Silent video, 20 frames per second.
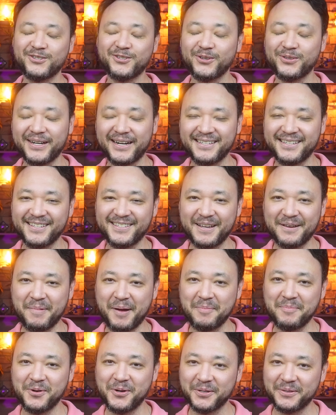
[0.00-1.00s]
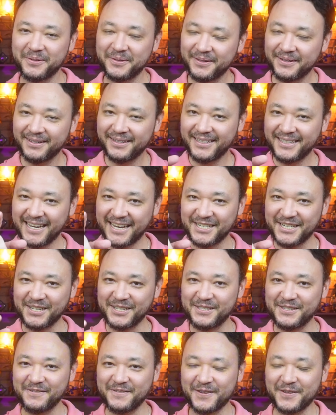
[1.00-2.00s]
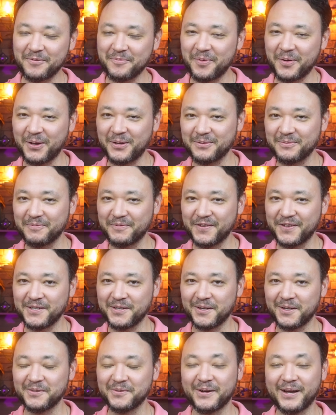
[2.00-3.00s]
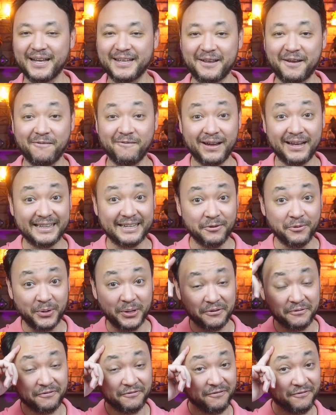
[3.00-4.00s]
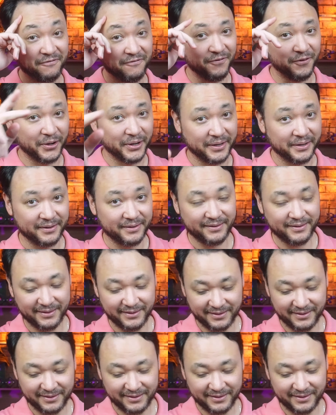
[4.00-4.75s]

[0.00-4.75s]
Eu sou Tarcísio Yamamoto e a gente se vê no próximo vídeo aqui no canal. Valeu e foi!